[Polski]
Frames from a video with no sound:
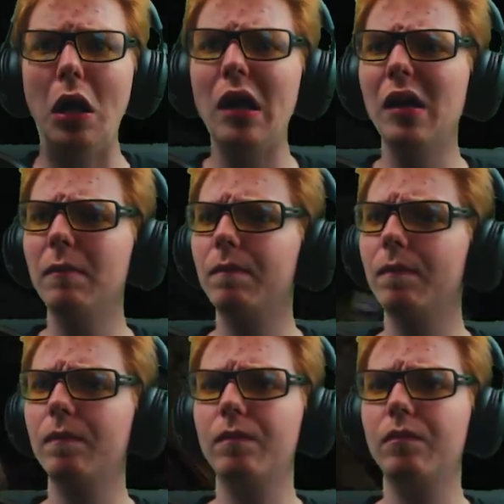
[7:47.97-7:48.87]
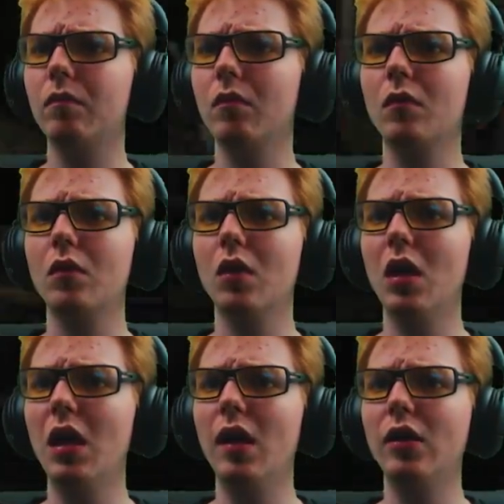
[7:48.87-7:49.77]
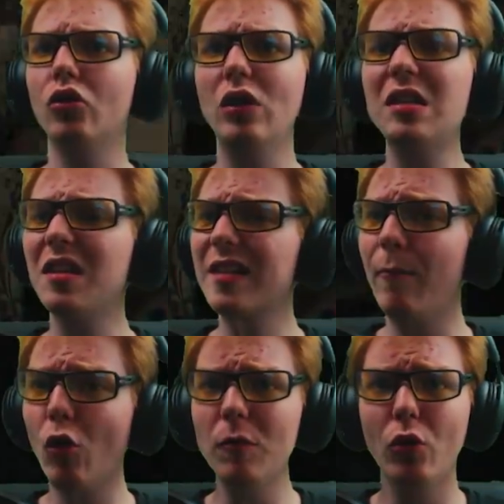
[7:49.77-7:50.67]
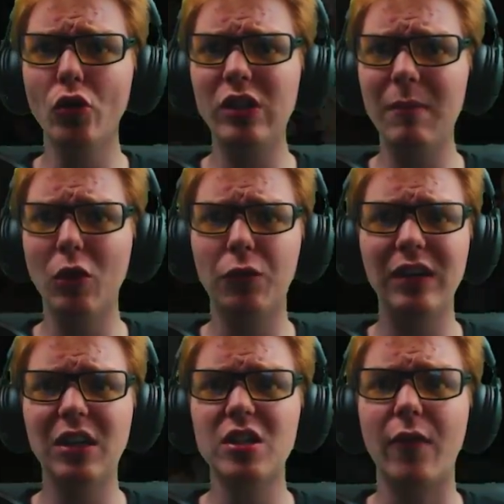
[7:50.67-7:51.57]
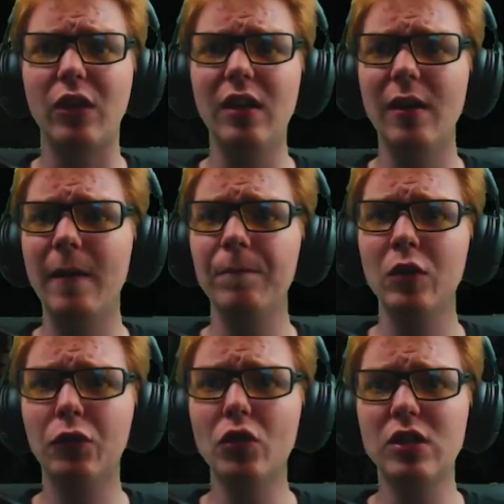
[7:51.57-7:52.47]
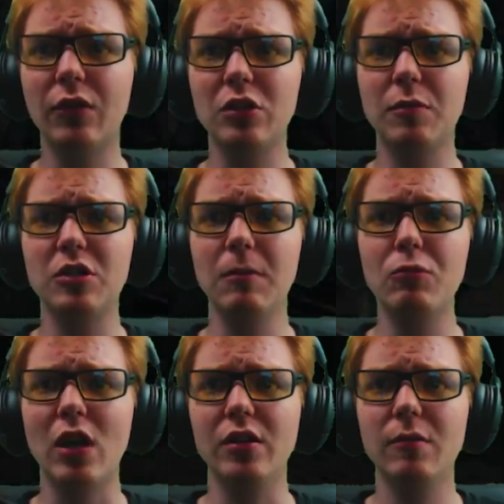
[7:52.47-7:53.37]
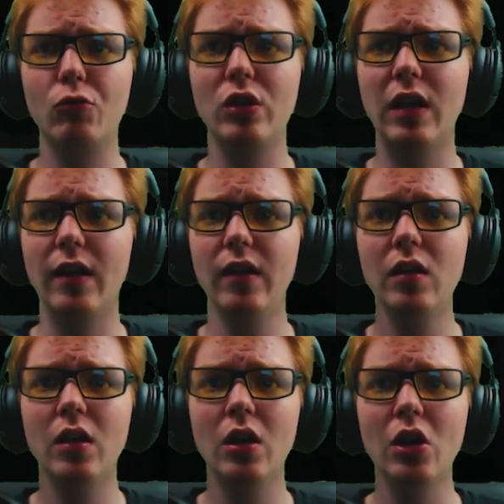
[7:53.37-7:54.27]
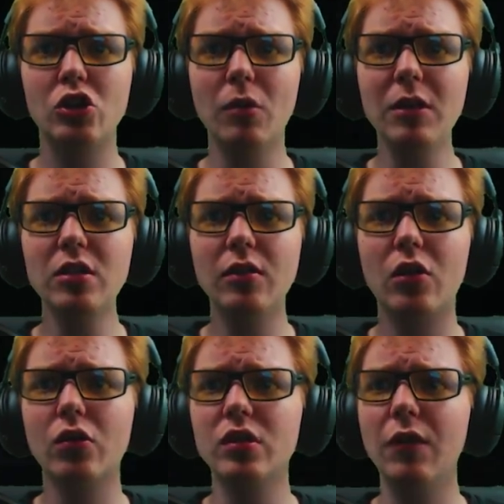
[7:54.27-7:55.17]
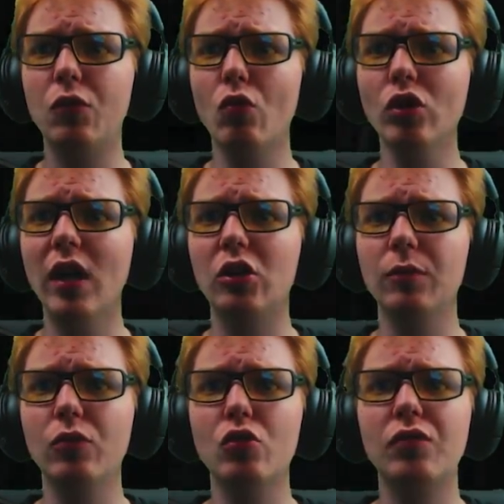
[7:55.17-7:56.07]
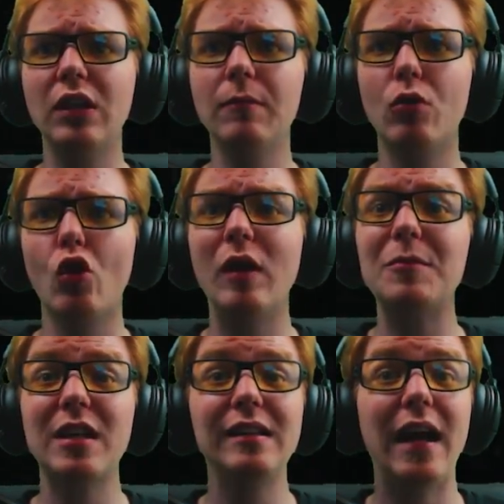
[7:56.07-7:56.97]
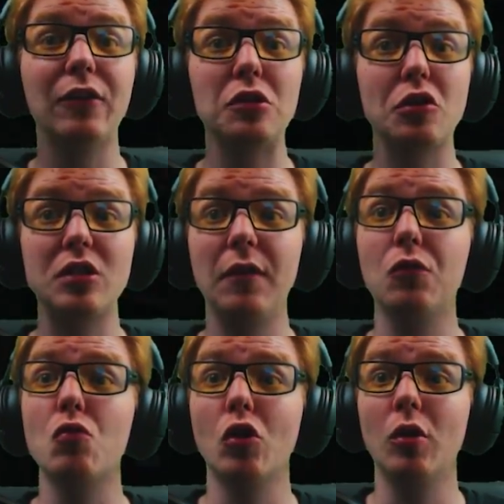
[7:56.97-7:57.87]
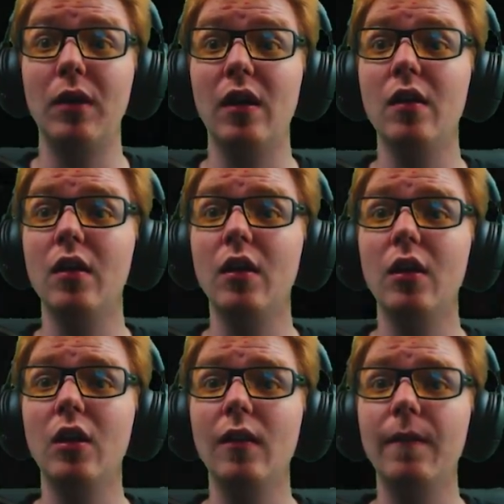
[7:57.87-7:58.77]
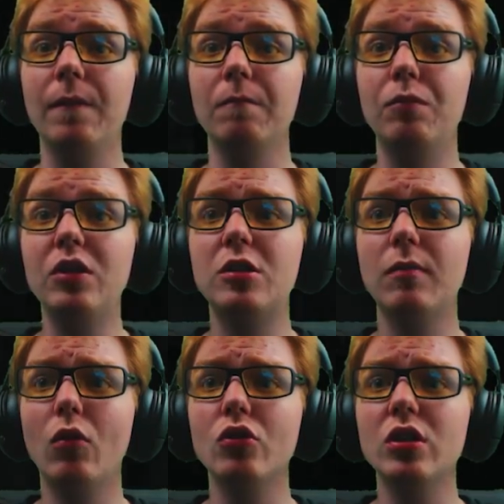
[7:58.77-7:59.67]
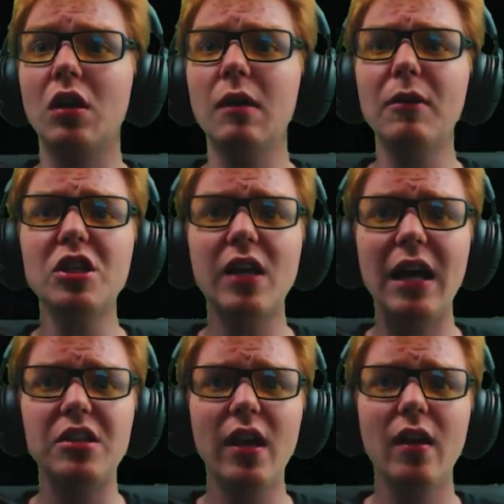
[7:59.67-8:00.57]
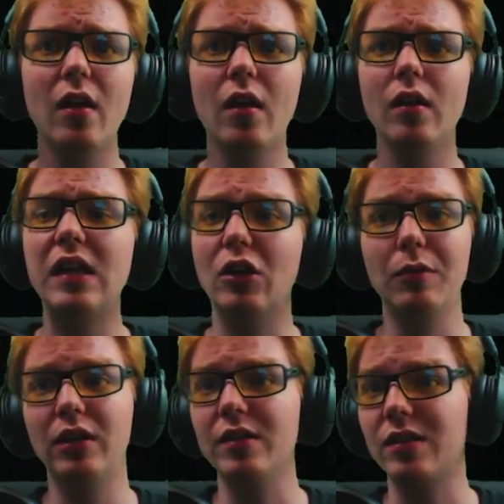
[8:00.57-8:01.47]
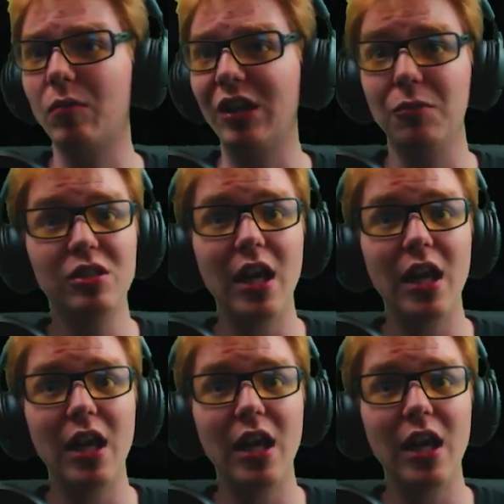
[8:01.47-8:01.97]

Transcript: Eee, to nie jest ten sam pokój, bo nie ma otwartej szafki. Otworzę szafkę, zobaczymy. Poczekajcie, pójdę dalej. Czy to będzie chodzenie w kółko, tak jak to było już w jednym pokoju napisane? Tak, to jest chodzenie w kółko, dobra. Być może... Chyba, że czekajcie! Nie, dobra, to jest zamknięte.